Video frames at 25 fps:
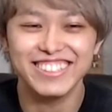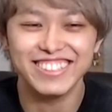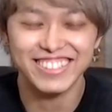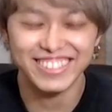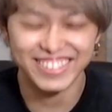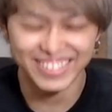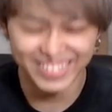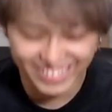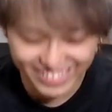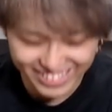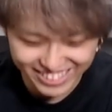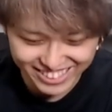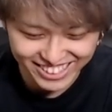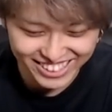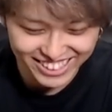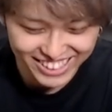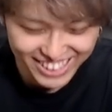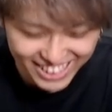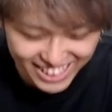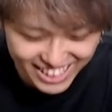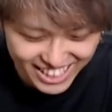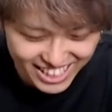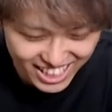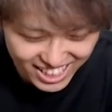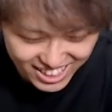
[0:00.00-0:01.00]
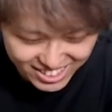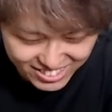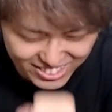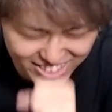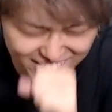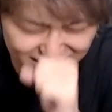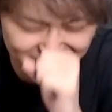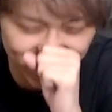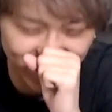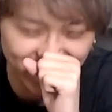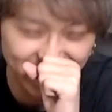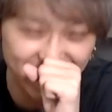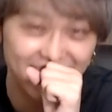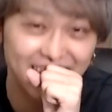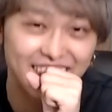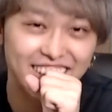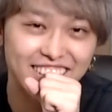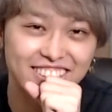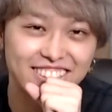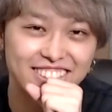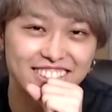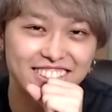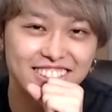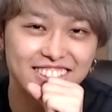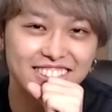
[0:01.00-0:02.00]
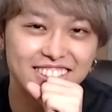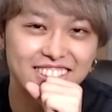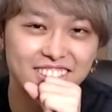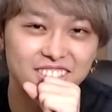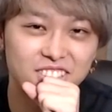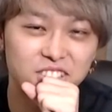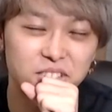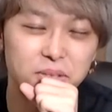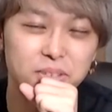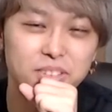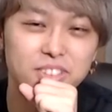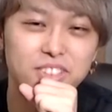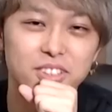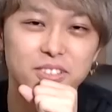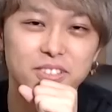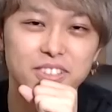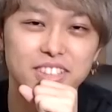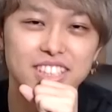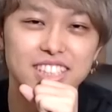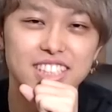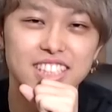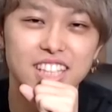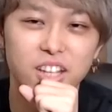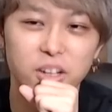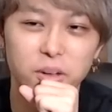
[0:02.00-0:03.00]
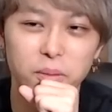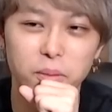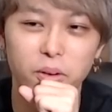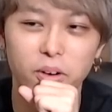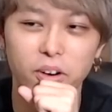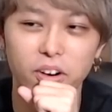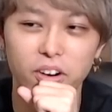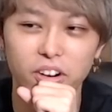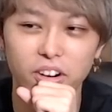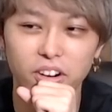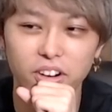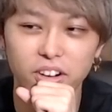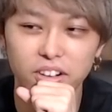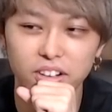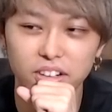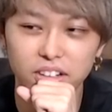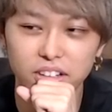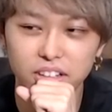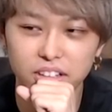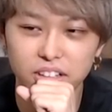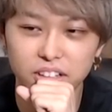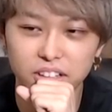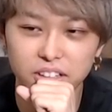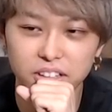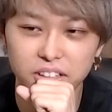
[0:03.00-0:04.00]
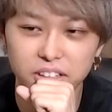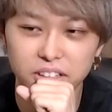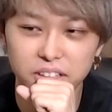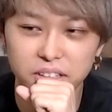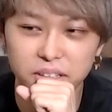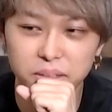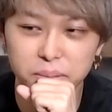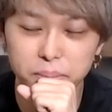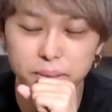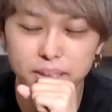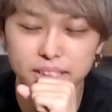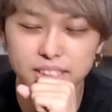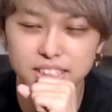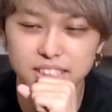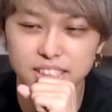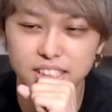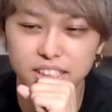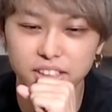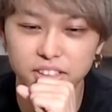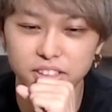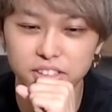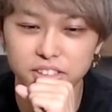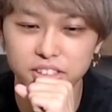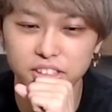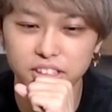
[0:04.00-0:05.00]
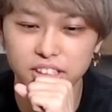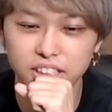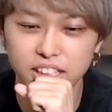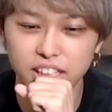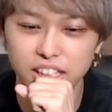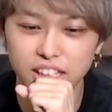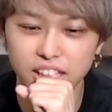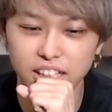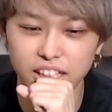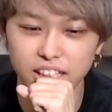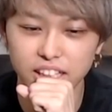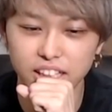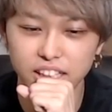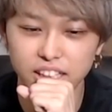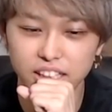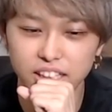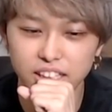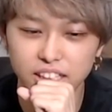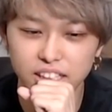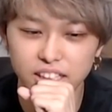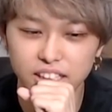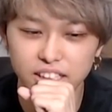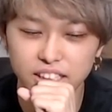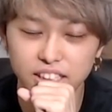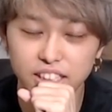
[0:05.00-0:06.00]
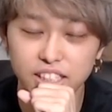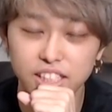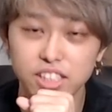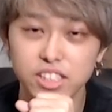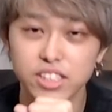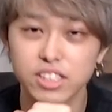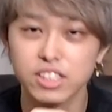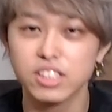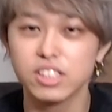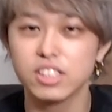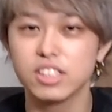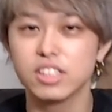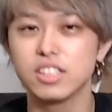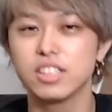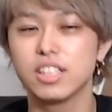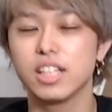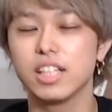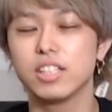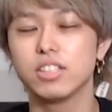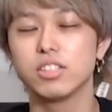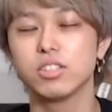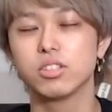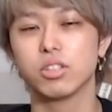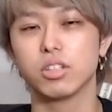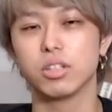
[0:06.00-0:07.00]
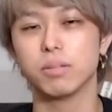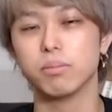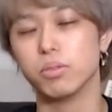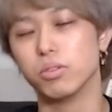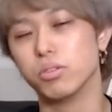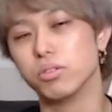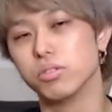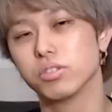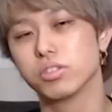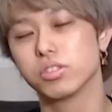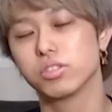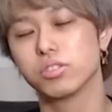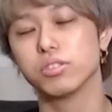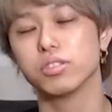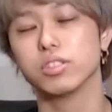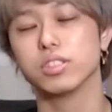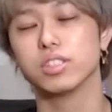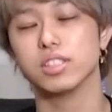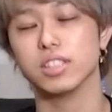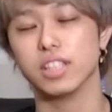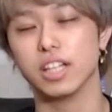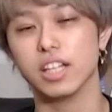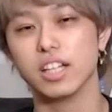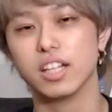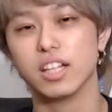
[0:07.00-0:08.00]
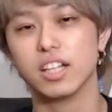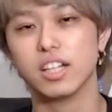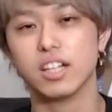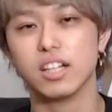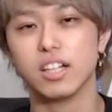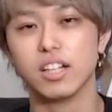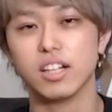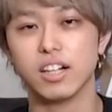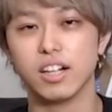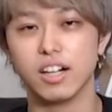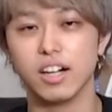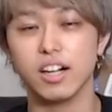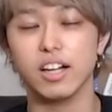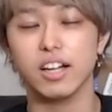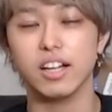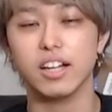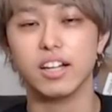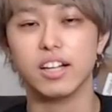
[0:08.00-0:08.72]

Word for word: ついででやるもんじゃねえだろと思うと思うんですけども、マジで本当に理由で言うと、でも本当そうですね。は